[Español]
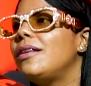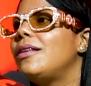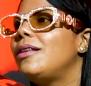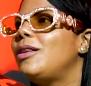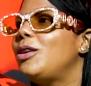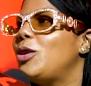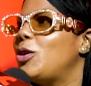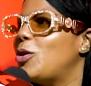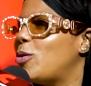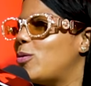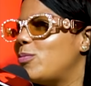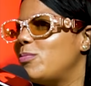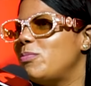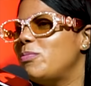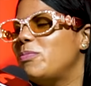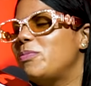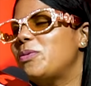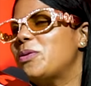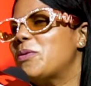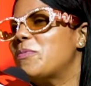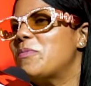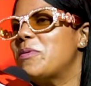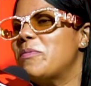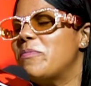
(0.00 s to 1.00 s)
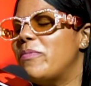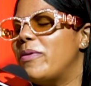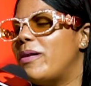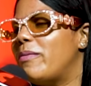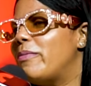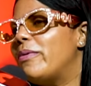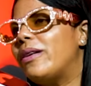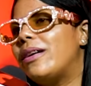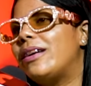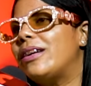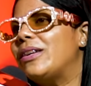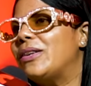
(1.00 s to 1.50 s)
No, con mi
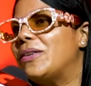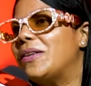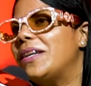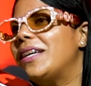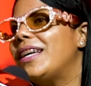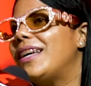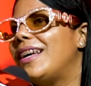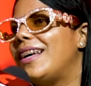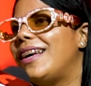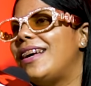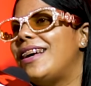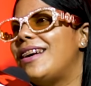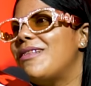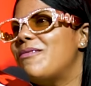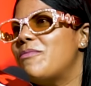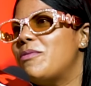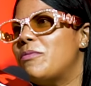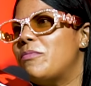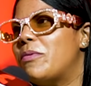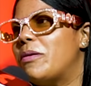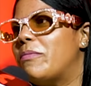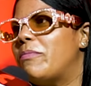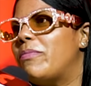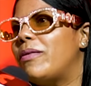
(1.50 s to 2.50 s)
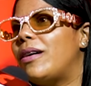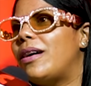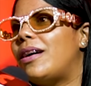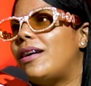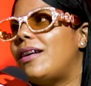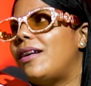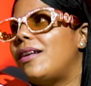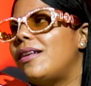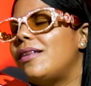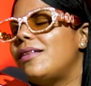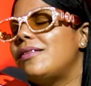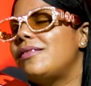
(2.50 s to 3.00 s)
papá no. Mi
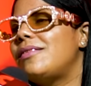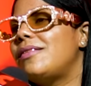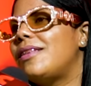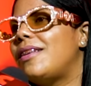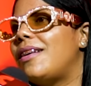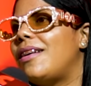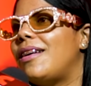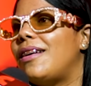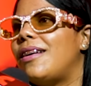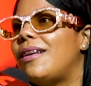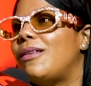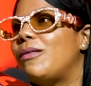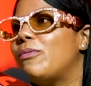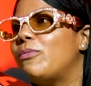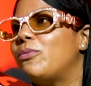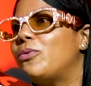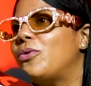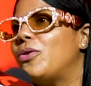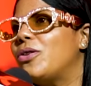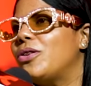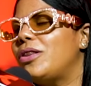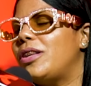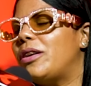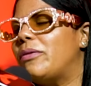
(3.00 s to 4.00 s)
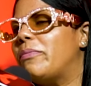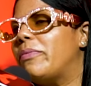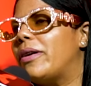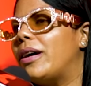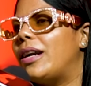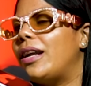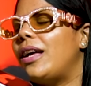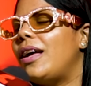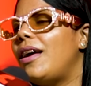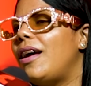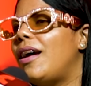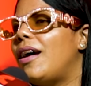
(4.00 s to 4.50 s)
papá se buscó otra
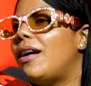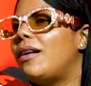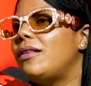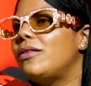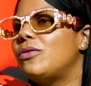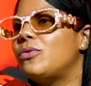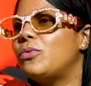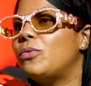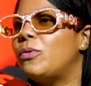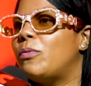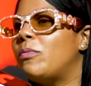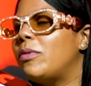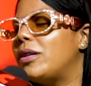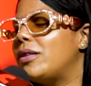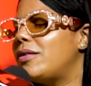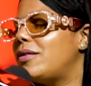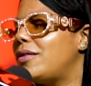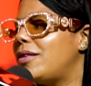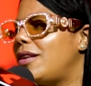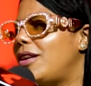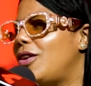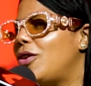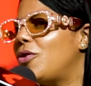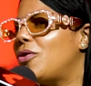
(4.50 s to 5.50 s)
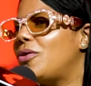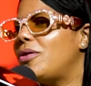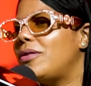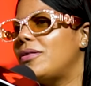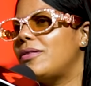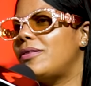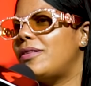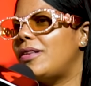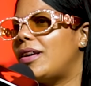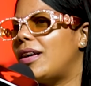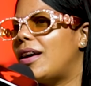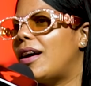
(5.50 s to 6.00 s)
pareja, tuvo más hijos, o
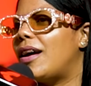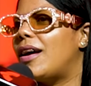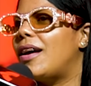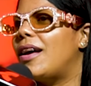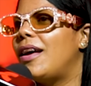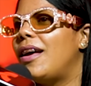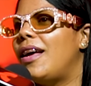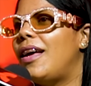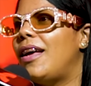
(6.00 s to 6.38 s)
sea,